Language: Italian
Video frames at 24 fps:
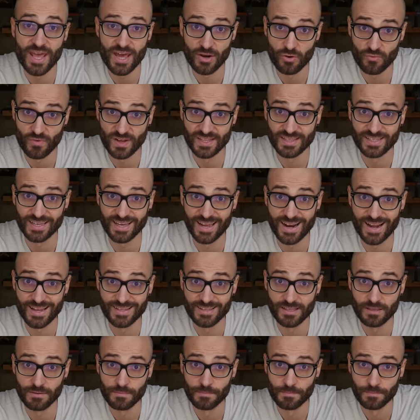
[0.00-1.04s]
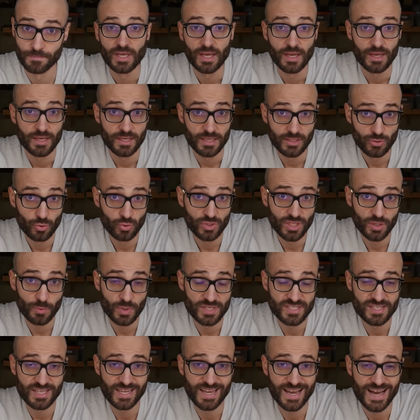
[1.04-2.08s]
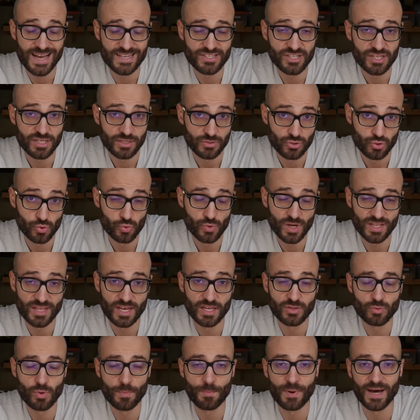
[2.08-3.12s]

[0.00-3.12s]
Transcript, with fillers: è a 90 gradi. In tutti questi casi, su una delle due